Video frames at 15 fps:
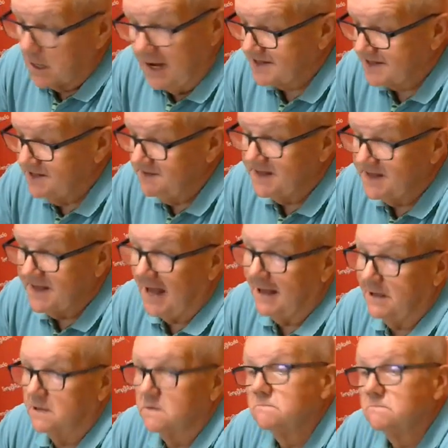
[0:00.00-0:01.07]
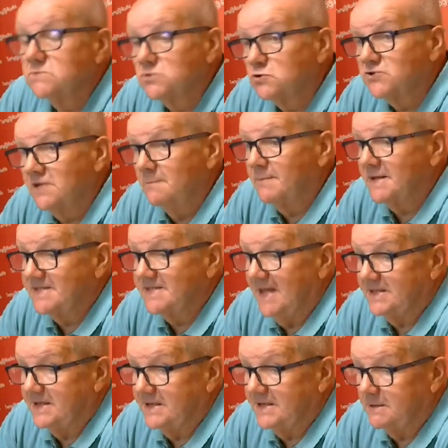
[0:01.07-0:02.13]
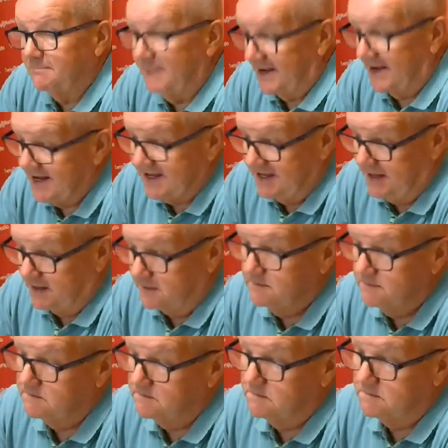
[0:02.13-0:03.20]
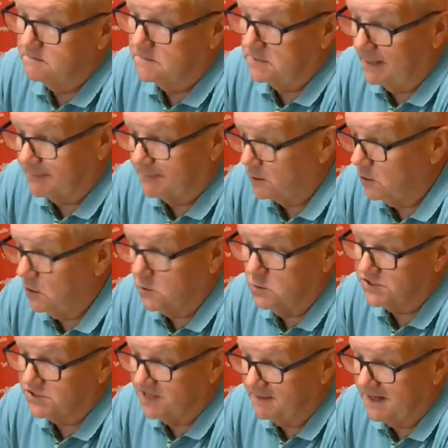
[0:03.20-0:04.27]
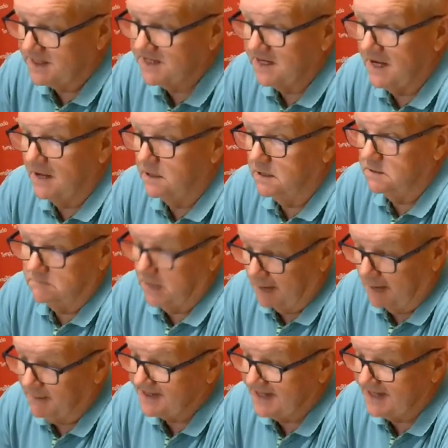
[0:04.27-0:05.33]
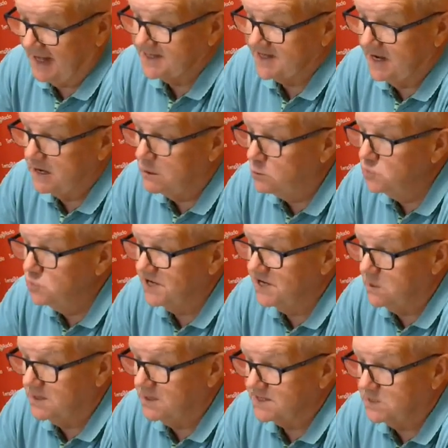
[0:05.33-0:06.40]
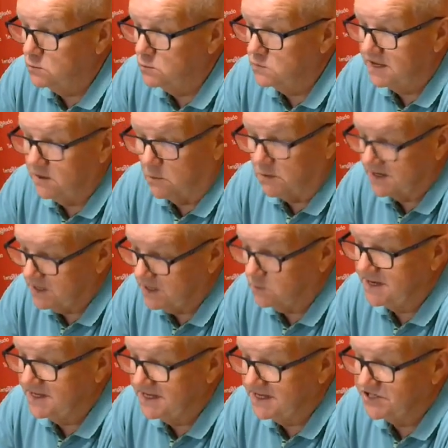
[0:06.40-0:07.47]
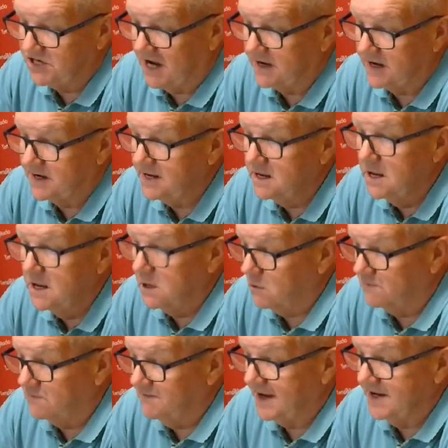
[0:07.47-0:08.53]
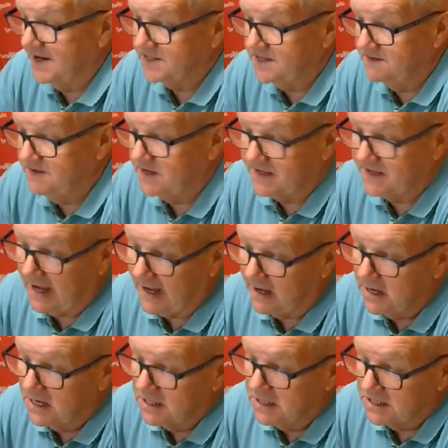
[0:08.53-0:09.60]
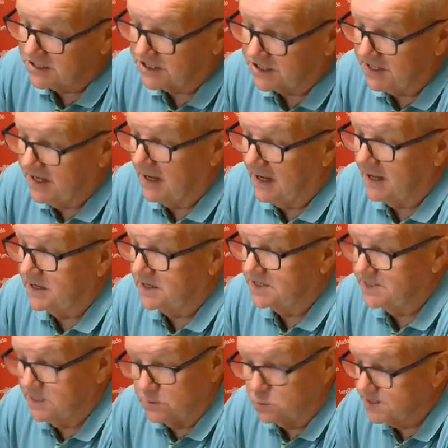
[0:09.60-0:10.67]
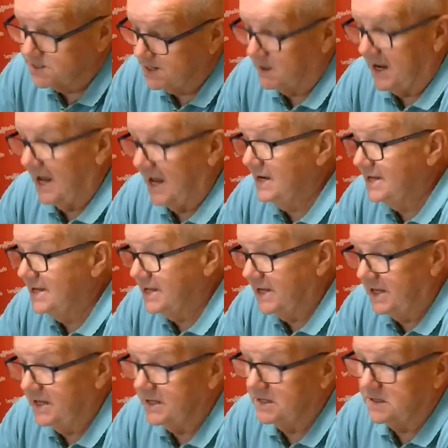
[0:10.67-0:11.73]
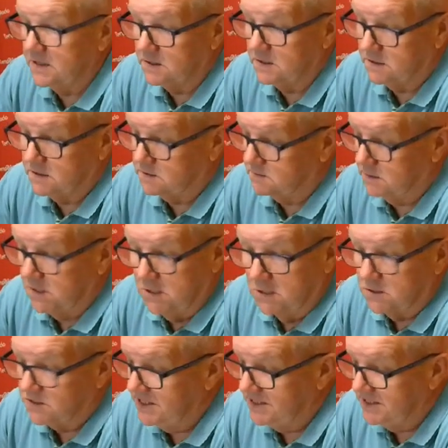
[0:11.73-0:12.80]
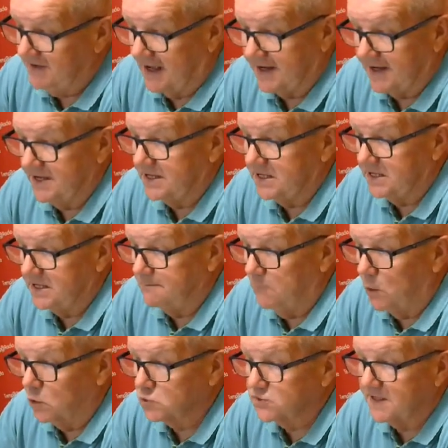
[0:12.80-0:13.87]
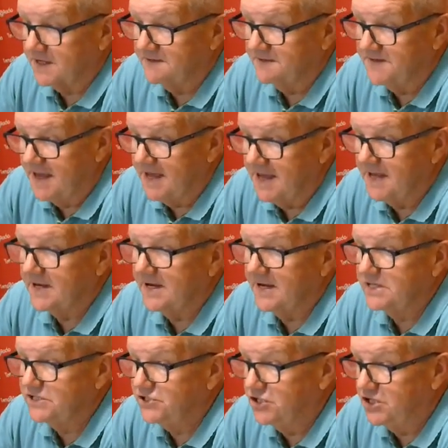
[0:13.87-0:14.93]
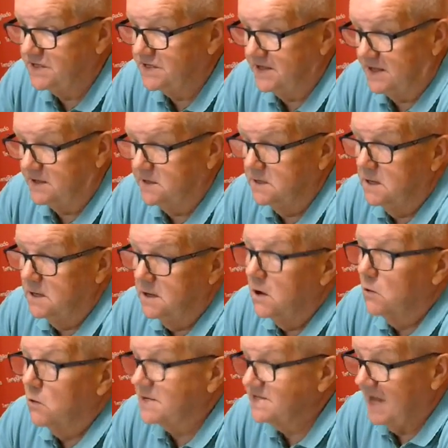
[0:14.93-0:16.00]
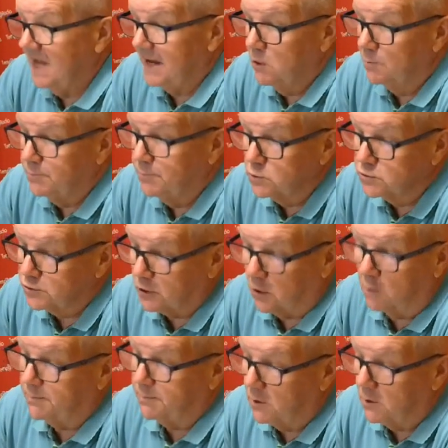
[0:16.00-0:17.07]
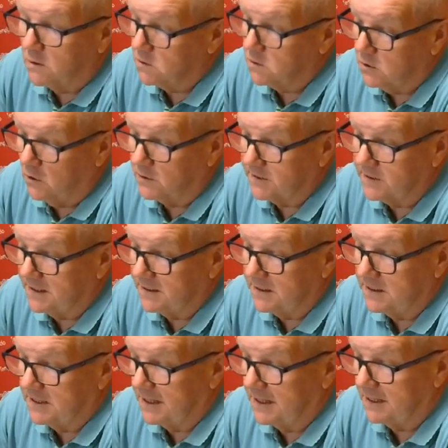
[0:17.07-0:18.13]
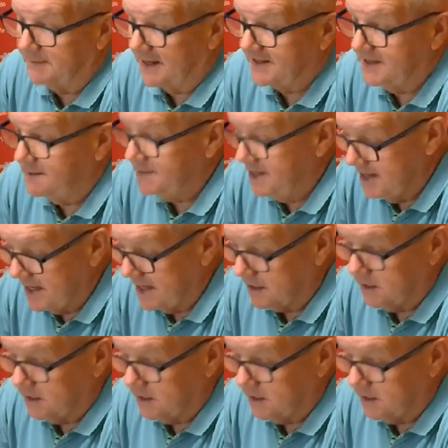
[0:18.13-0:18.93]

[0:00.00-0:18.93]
le attività sono sempre state parecchie. La Proloco si è messa abbastanza in luce in, ulti, in, questi 15 anni con varie attività sia istituzionali che eh, di varie mostre, fiere, gite. Quest'anno purtroppo con eh, la pandemia